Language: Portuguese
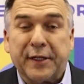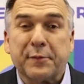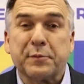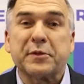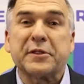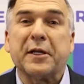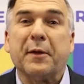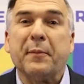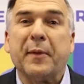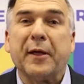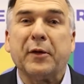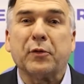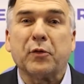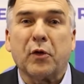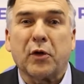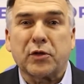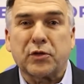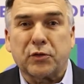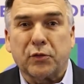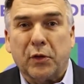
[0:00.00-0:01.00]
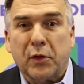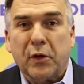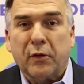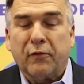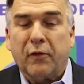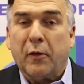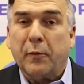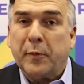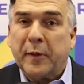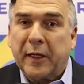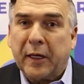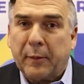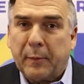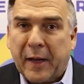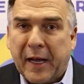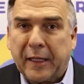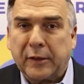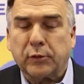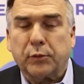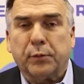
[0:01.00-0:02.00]
Temos também o nosso Palmira
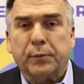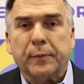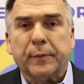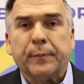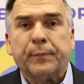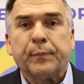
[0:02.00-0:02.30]
Mato,